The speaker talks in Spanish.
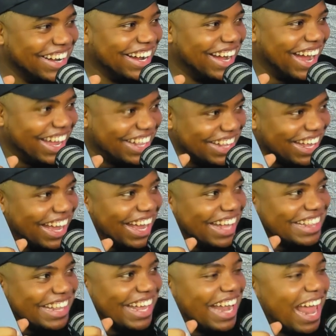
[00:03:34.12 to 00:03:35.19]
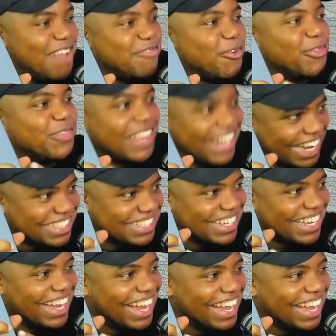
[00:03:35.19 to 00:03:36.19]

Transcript: Este, este es el iPhone 13.